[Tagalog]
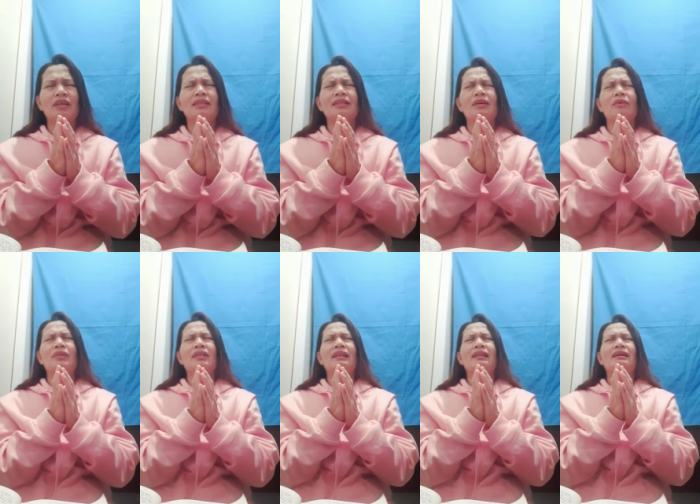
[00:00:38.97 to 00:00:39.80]
at
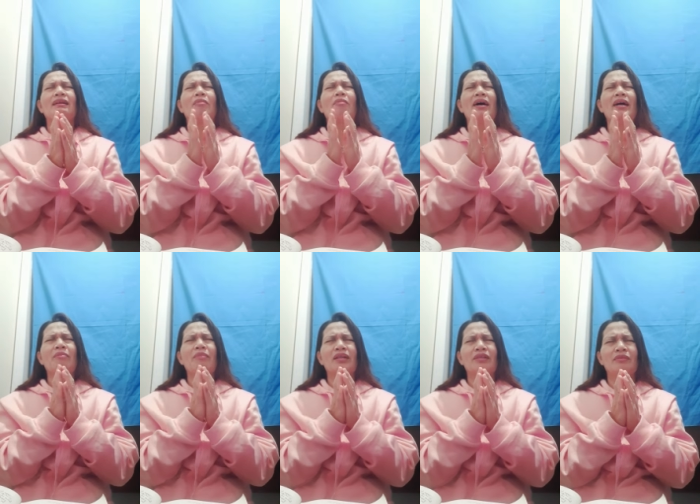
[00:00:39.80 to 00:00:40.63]
gawin nilang gabay,
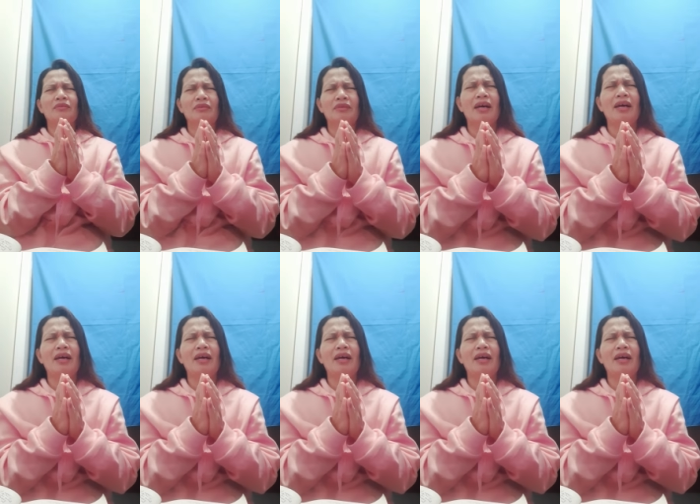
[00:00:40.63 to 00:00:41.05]
Panginoon,